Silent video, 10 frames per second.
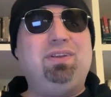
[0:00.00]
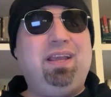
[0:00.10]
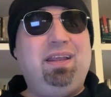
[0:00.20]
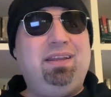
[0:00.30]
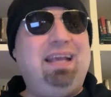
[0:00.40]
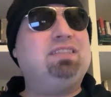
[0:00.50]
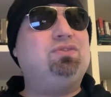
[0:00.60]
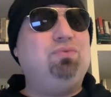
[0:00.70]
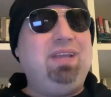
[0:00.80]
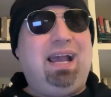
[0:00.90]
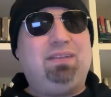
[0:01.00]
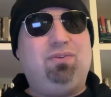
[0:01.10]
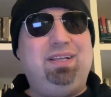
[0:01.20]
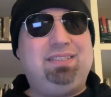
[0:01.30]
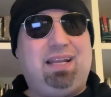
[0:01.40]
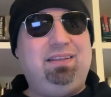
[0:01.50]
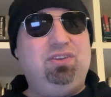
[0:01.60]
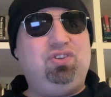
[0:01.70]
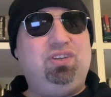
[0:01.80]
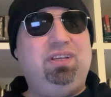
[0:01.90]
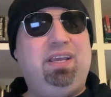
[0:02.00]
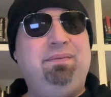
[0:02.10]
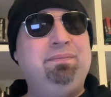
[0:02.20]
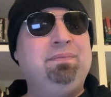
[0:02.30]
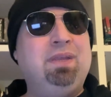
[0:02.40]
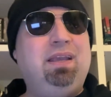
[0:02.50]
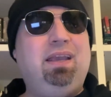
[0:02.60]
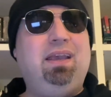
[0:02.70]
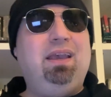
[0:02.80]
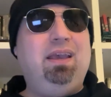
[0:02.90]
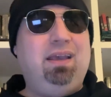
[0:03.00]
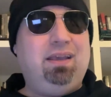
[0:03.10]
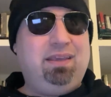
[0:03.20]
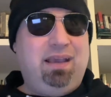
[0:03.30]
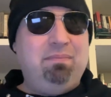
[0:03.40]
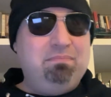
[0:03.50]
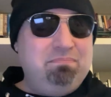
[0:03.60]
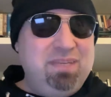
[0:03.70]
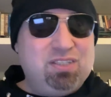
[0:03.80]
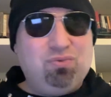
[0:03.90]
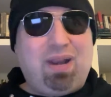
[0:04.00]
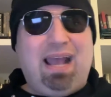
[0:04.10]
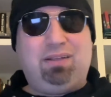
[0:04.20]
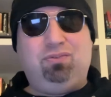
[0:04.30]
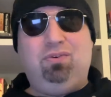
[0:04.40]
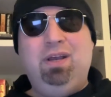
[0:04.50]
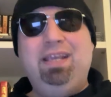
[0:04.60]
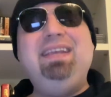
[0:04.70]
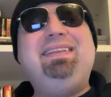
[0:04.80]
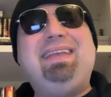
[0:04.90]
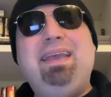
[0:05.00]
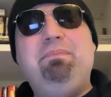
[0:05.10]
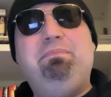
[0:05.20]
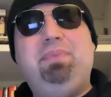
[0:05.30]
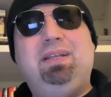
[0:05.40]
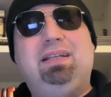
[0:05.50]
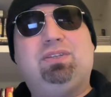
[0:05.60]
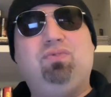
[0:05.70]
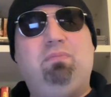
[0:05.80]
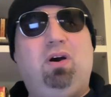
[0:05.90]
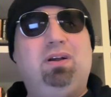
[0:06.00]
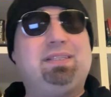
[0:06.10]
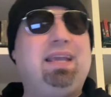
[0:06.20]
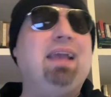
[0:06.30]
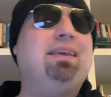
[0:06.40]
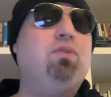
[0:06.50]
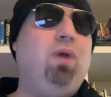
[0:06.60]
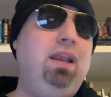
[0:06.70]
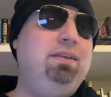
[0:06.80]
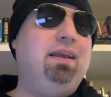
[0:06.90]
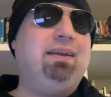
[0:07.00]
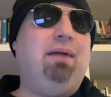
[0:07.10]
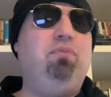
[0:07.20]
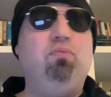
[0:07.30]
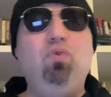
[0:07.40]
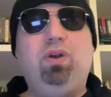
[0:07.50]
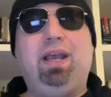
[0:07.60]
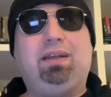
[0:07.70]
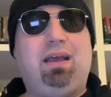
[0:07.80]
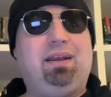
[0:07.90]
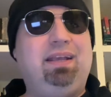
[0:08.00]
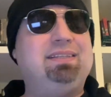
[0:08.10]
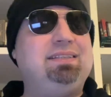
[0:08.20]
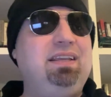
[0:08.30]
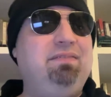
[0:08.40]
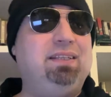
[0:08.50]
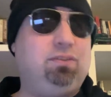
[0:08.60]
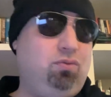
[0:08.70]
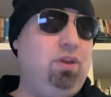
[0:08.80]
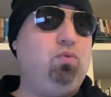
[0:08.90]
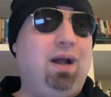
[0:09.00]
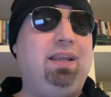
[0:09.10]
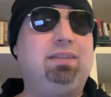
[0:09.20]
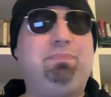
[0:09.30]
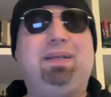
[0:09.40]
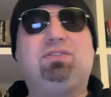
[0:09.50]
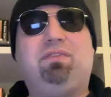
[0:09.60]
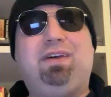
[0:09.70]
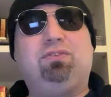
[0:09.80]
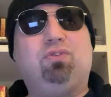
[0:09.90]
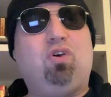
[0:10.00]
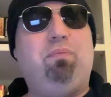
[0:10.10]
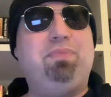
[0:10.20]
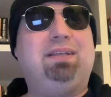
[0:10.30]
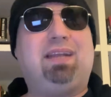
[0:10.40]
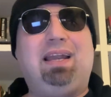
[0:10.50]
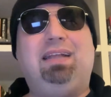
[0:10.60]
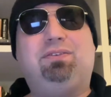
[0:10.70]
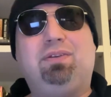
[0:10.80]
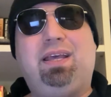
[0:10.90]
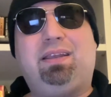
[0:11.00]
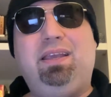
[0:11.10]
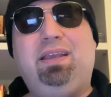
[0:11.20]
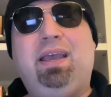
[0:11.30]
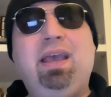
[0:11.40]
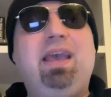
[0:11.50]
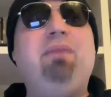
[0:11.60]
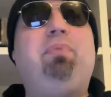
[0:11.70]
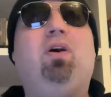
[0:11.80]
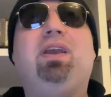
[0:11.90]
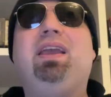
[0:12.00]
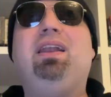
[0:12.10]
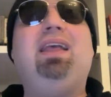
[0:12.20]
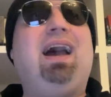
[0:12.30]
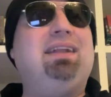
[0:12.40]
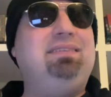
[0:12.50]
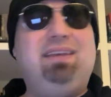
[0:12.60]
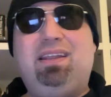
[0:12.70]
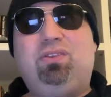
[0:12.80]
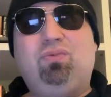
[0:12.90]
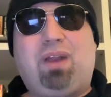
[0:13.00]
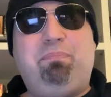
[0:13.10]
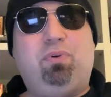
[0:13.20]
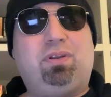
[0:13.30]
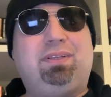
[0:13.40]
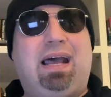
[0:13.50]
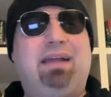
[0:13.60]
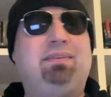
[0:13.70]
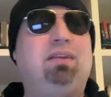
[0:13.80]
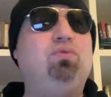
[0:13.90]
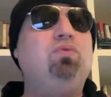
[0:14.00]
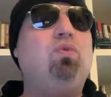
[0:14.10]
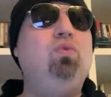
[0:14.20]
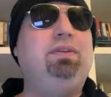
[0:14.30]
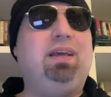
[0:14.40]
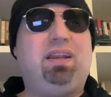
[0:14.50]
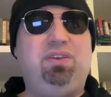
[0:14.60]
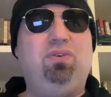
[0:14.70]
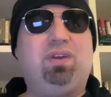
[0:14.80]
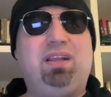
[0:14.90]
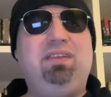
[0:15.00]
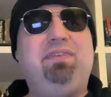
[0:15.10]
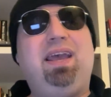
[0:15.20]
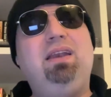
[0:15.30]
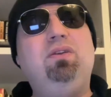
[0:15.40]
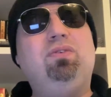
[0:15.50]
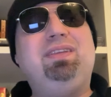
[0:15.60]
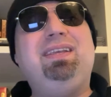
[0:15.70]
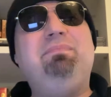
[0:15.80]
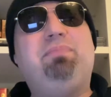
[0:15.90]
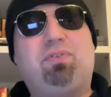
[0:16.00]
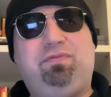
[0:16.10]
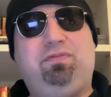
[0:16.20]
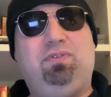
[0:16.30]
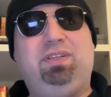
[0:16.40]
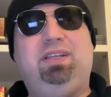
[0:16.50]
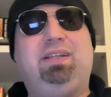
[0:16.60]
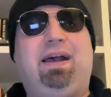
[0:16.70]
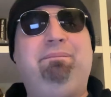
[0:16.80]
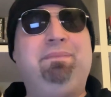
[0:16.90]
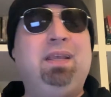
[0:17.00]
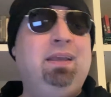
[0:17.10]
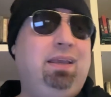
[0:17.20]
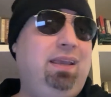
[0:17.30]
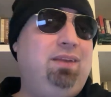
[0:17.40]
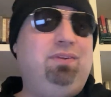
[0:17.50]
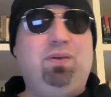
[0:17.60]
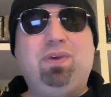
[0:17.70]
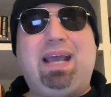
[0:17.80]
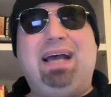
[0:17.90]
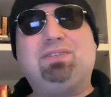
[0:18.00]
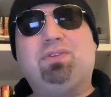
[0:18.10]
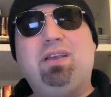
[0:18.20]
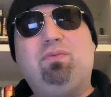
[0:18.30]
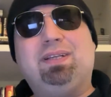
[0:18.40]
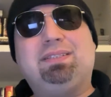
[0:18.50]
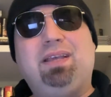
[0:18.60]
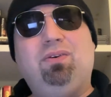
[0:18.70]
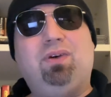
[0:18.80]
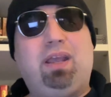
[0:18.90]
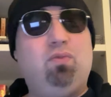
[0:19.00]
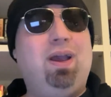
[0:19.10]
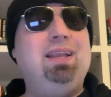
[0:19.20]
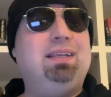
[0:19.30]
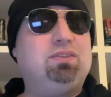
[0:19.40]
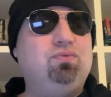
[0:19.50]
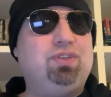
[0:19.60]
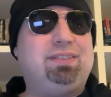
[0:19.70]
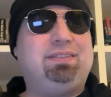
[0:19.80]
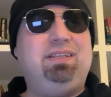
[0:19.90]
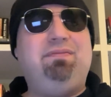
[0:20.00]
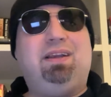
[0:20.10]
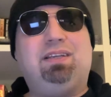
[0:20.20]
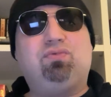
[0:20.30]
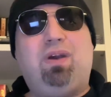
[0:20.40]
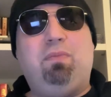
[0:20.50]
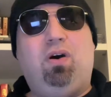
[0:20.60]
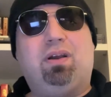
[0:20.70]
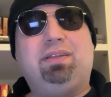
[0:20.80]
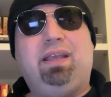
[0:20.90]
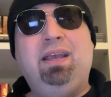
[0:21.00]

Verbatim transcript: che ne ha studiato le strategie, eh, che ha misurato i tempi del suo boss e anche quelli del capo Booker, Ray Stevens, con il quale spesso ha fatto coppia tra l'altro nel ring, e poi le ha addirittura portate ad un ulteriore livello di profondità. E non è un caso che in queste ore, quelle successive alla sua morte,